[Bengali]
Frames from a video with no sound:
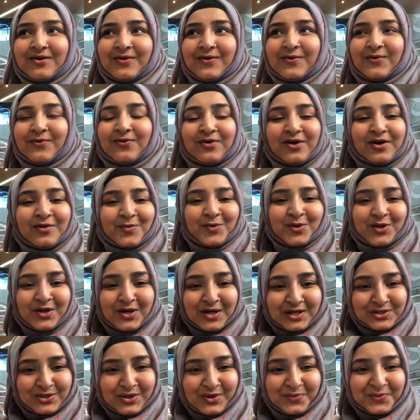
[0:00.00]
ওগুলোর প্রতি
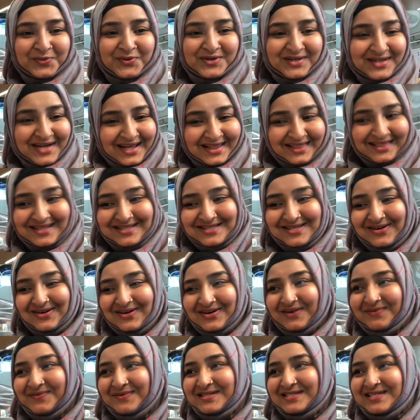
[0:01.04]
আসলে মন টানতেছিল
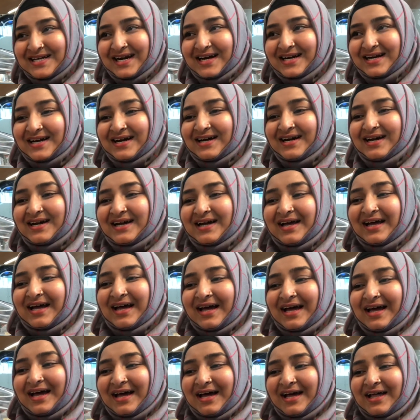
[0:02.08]
না বেশি একটা
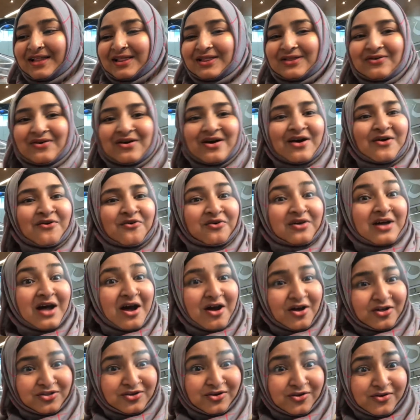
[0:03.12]
তো এখন
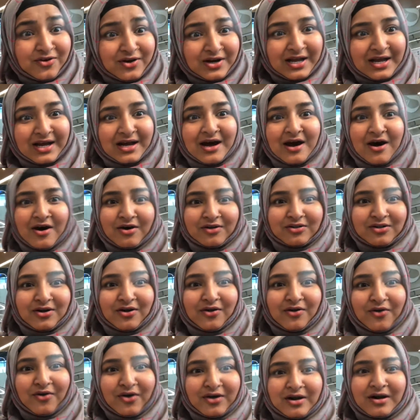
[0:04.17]
খাওয়া দাওয়া করি খাওয়া
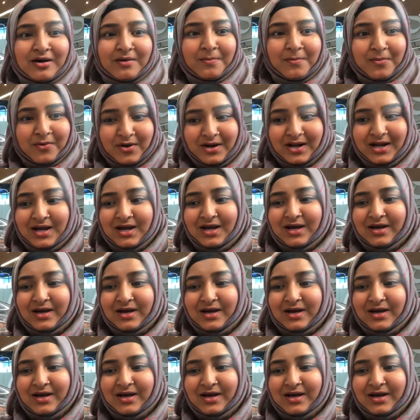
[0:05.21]
দাওয়া করার পরে